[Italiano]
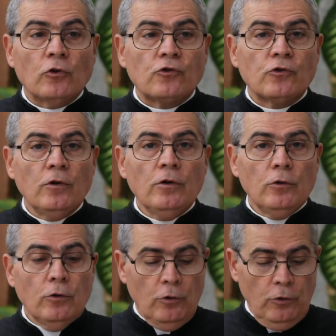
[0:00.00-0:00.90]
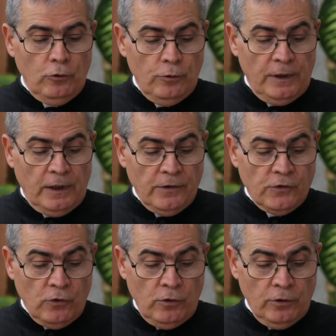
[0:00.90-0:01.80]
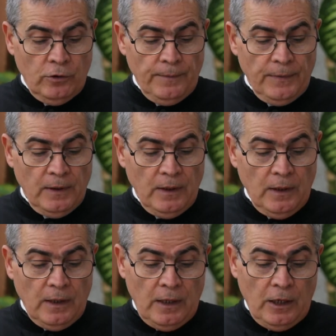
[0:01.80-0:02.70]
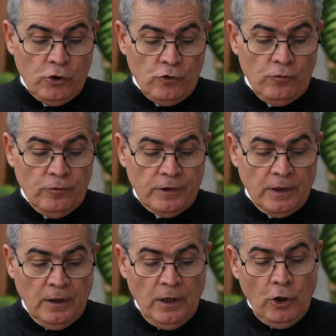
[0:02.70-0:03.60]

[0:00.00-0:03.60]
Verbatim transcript: sono colui che sono e aggiunse,